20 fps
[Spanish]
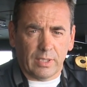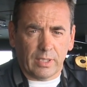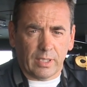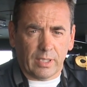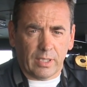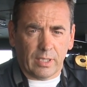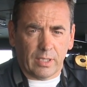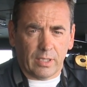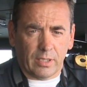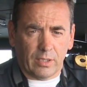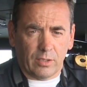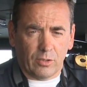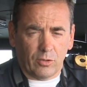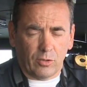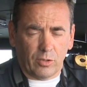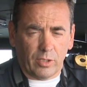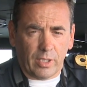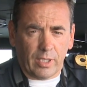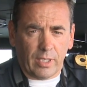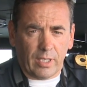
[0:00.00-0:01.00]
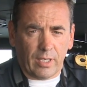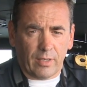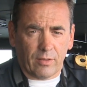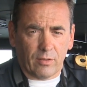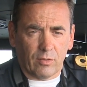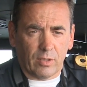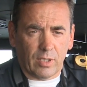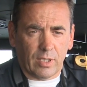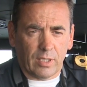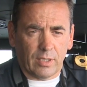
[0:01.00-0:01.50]
desde que yo llegué a la
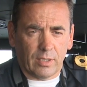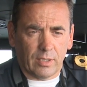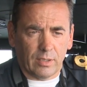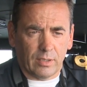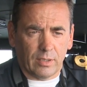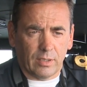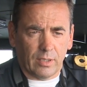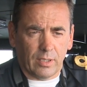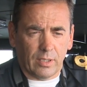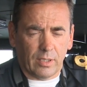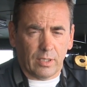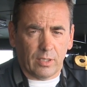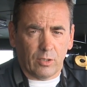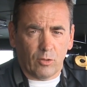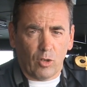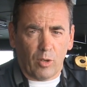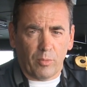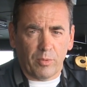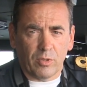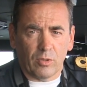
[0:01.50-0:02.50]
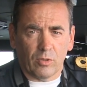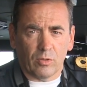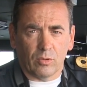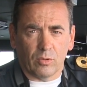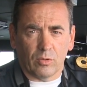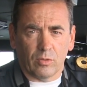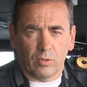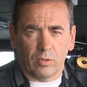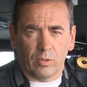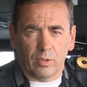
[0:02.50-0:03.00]
zona eh, no ha
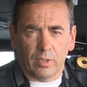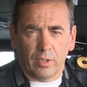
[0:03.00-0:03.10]
habido